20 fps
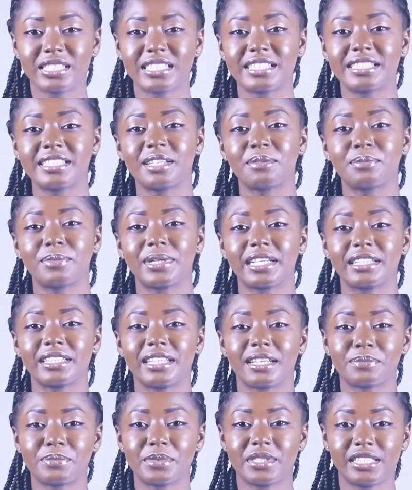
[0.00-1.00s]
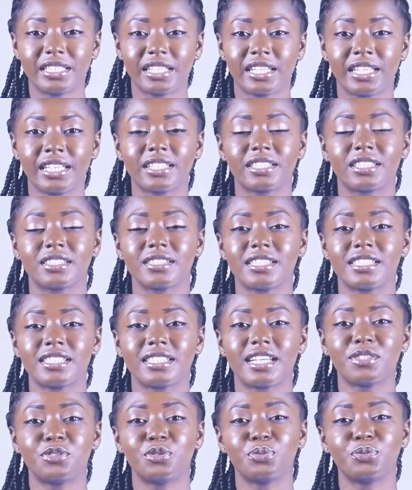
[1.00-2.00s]
c'est Mariam Siré,
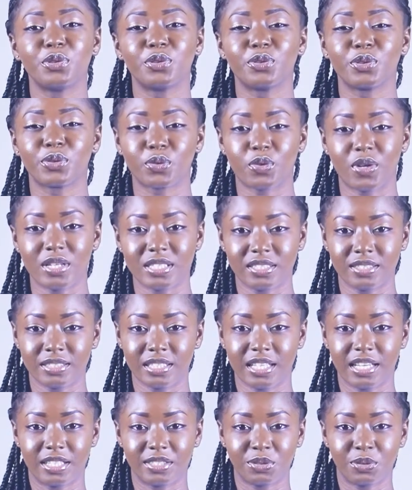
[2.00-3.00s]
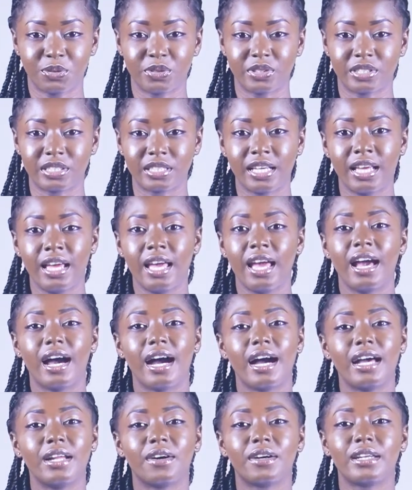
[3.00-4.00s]
candidate numéro 348.
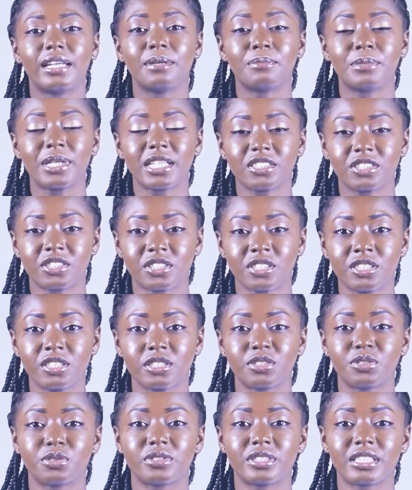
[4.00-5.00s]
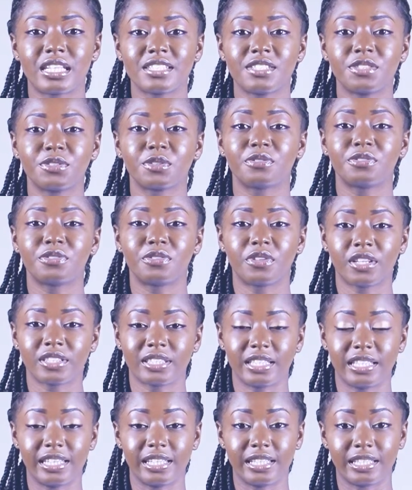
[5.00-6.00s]
Alors, l'émergence d'une nation
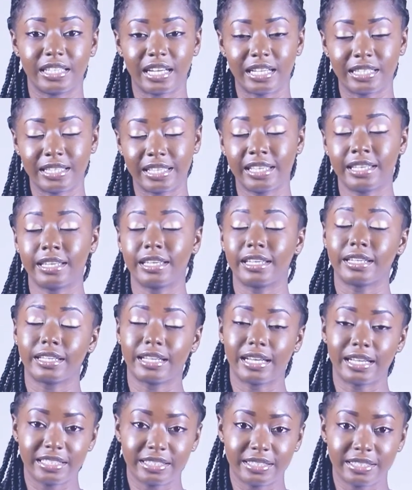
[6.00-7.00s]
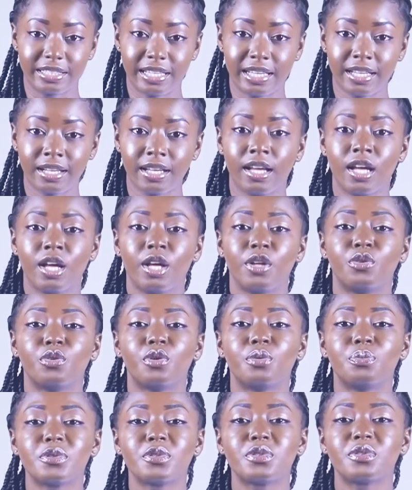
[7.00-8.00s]
forte et, égalitaire ne
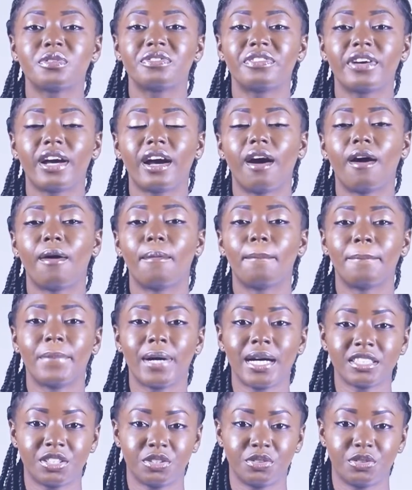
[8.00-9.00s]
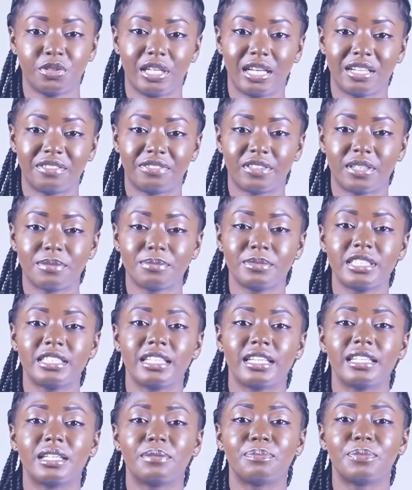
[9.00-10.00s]
peut se faire en marge de la femme qui
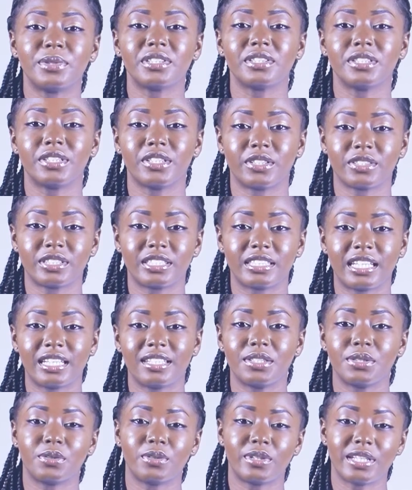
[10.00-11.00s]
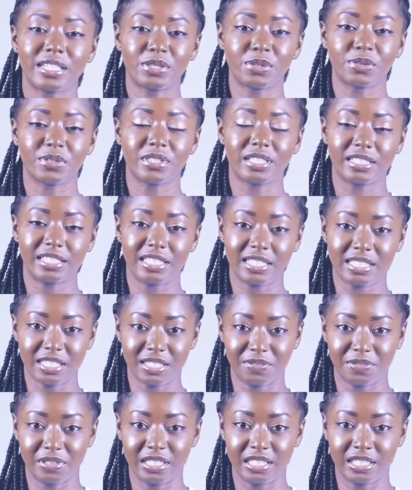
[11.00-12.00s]
est l'épine dorsale de la société
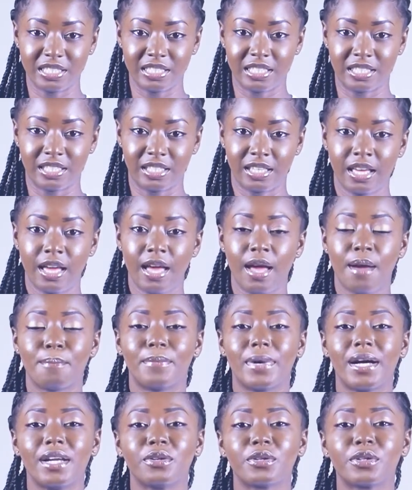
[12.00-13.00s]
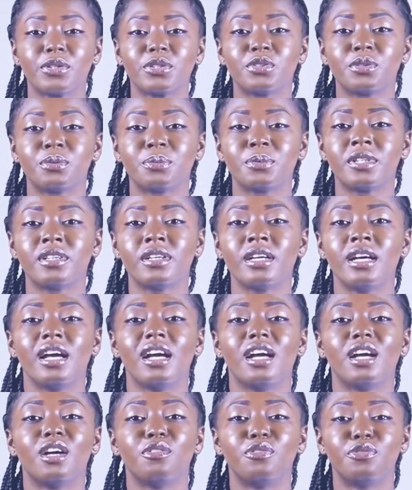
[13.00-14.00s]
civilisée. Malheureusement,
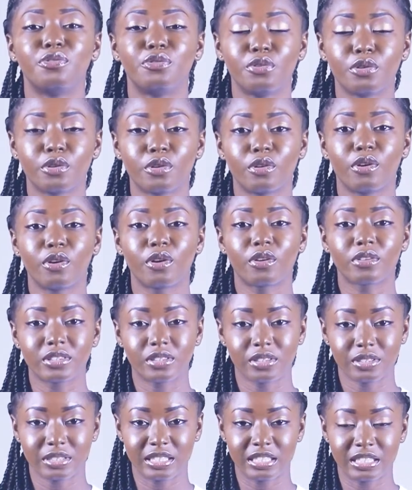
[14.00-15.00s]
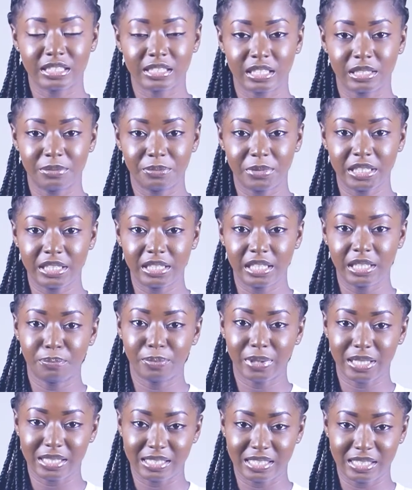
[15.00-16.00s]
elle fut longtemps discriminée
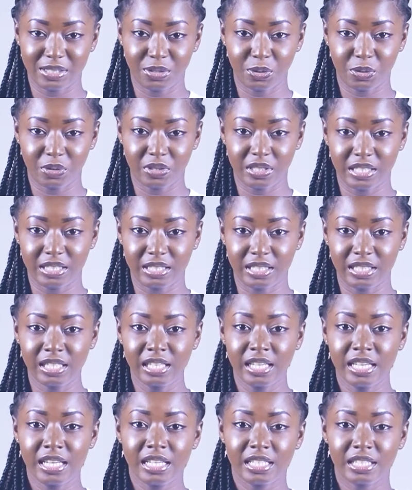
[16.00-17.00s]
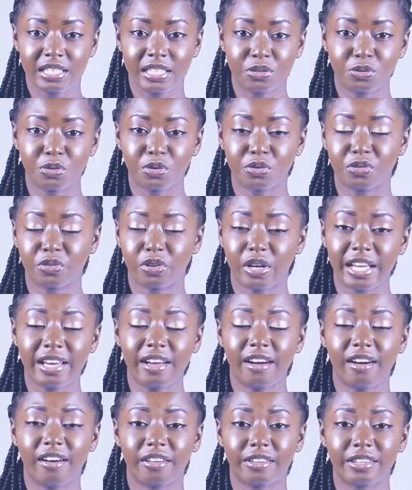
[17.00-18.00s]
par cette société qui ne
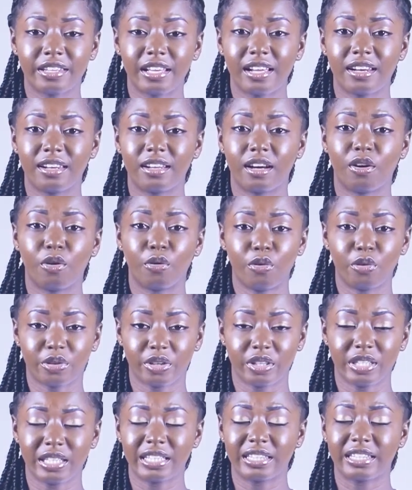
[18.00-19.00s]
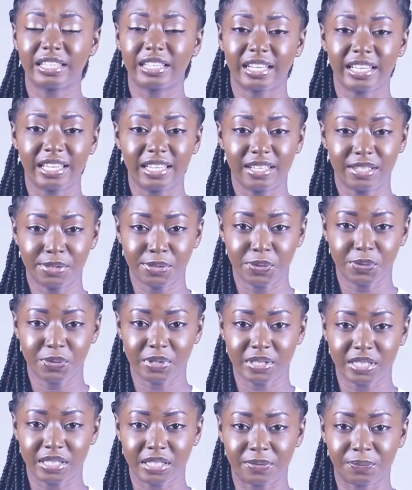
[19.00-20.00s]
voyait en elle aucun intérêt en son
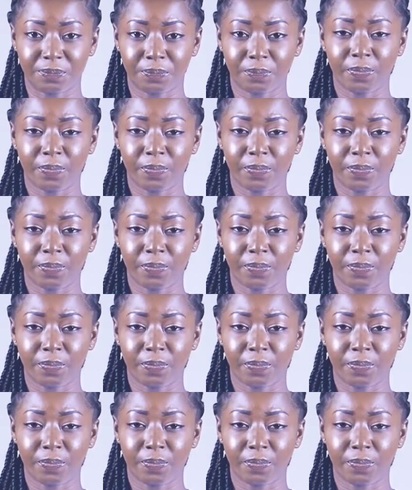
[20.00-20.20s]
sein.